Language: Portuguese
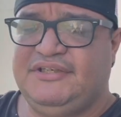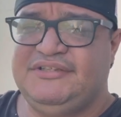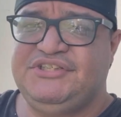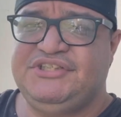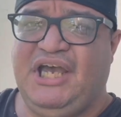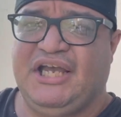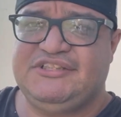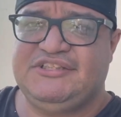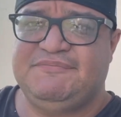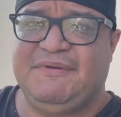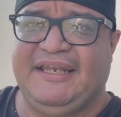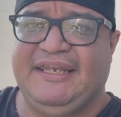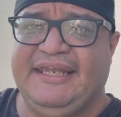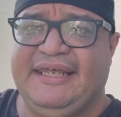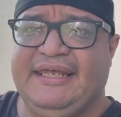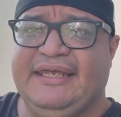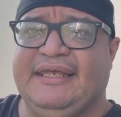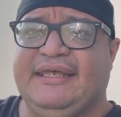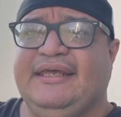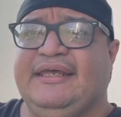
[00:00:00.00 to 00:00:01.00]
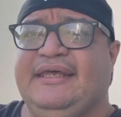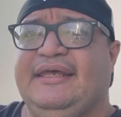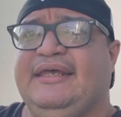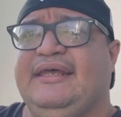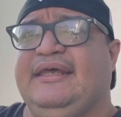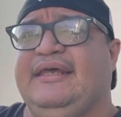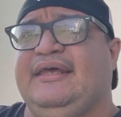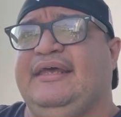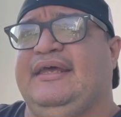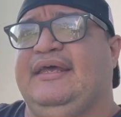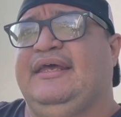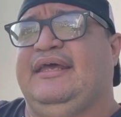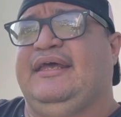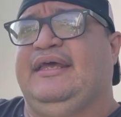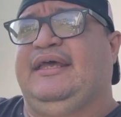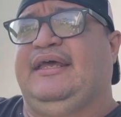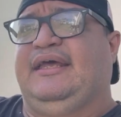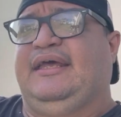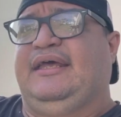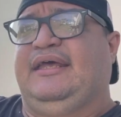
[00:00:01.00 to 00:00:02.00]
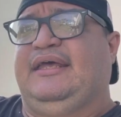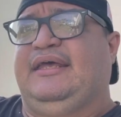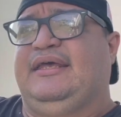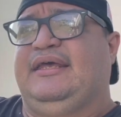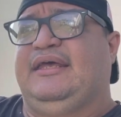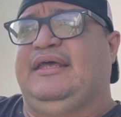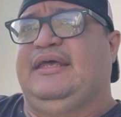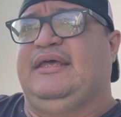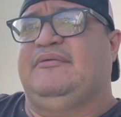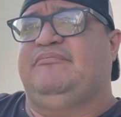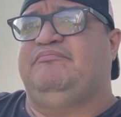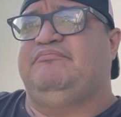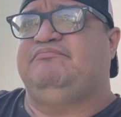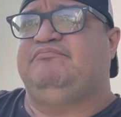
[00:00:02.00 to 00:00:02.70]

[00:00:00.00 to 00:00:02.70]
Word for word: Jacques Ballet. Eh,